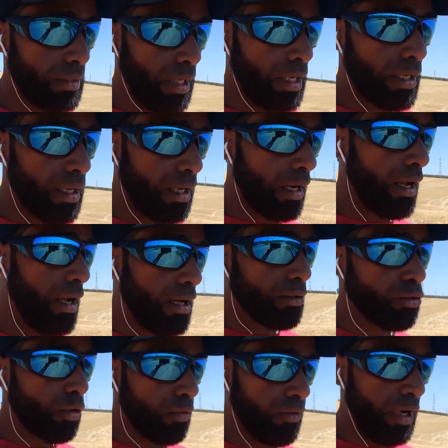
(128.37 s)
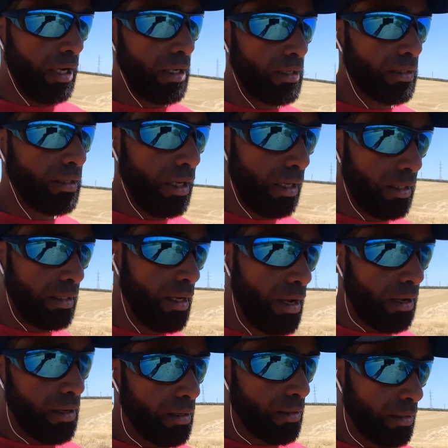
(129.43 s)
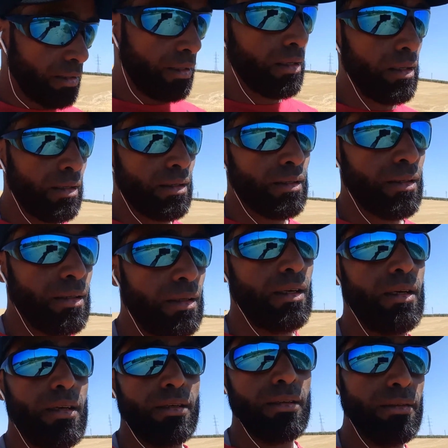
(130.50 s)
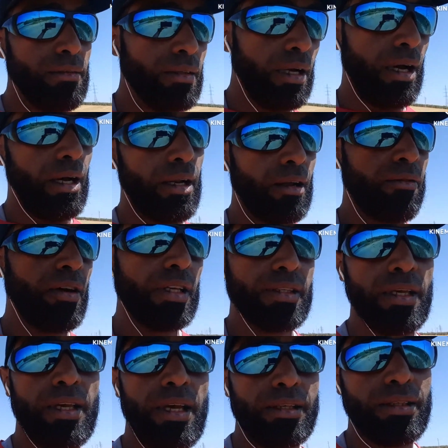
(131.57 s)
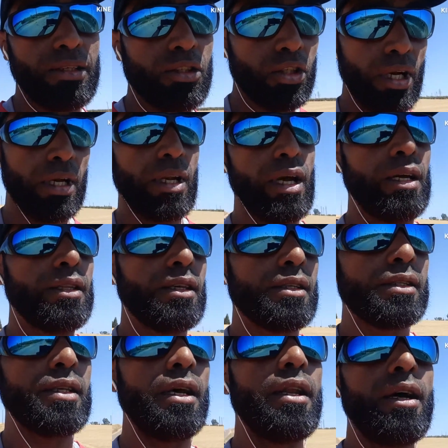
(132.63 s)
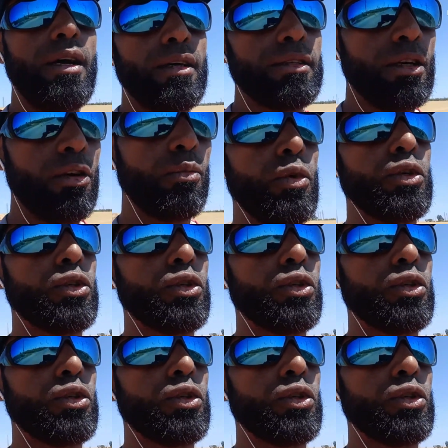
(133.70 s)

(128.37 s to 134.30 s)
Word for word: الكراهة ترفع لأن عرفة سيأتي إن شاء الله هذه السنة يوم